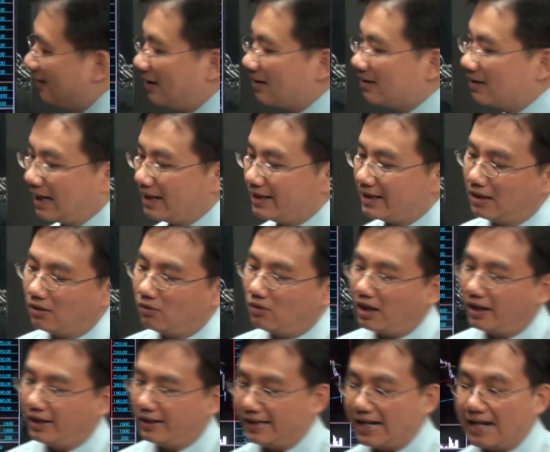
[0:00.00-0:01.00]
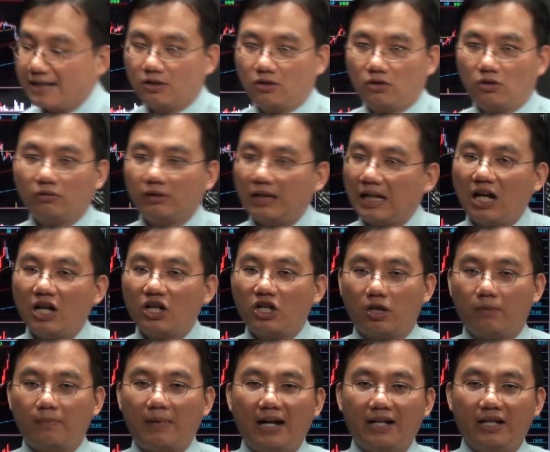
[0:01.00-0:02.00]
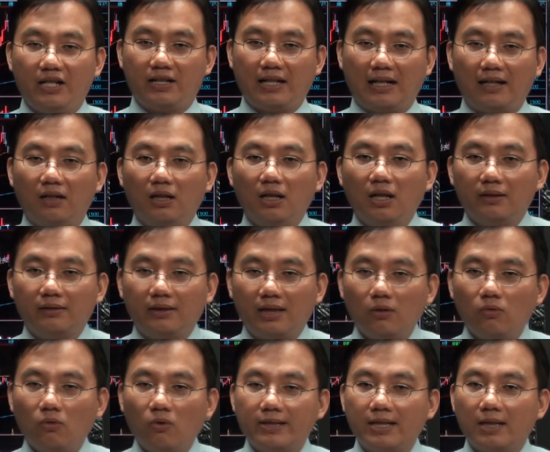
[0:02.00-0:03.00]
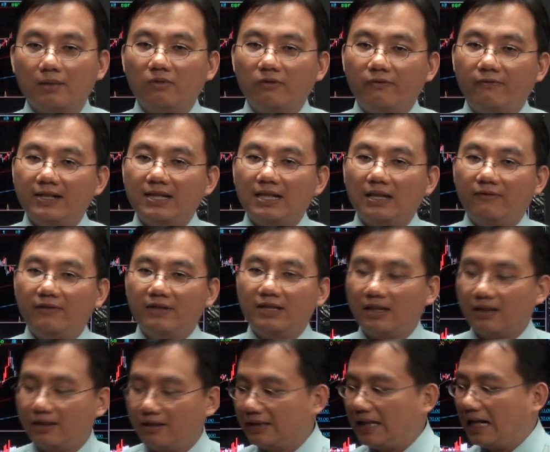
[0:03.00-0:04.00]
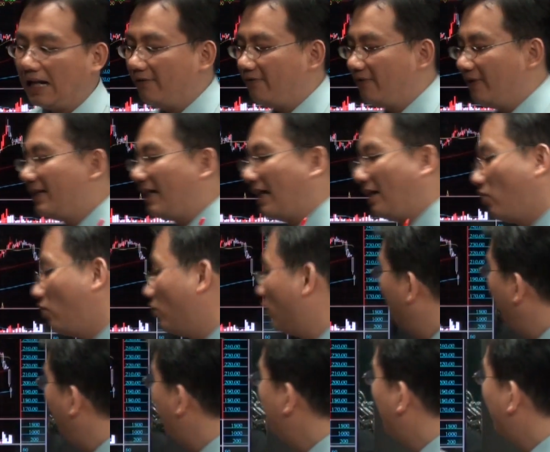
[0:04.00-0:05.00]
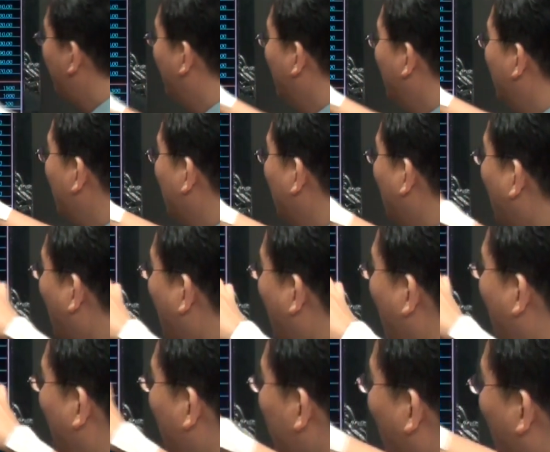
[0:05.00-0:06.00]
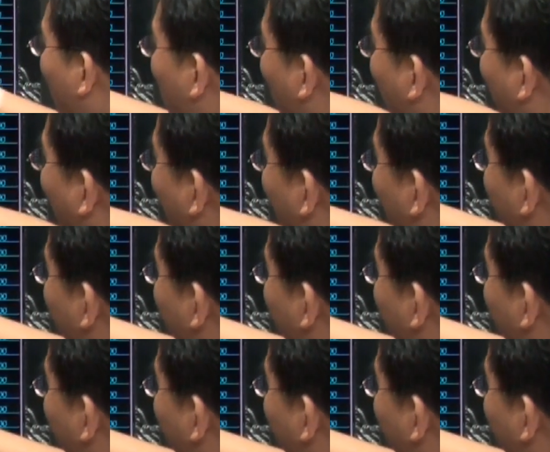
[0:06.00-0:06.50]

这样子来讲话，一下子做大概十趴以上。听我节目非常非常跟大家分享过，非常清楚，空头股票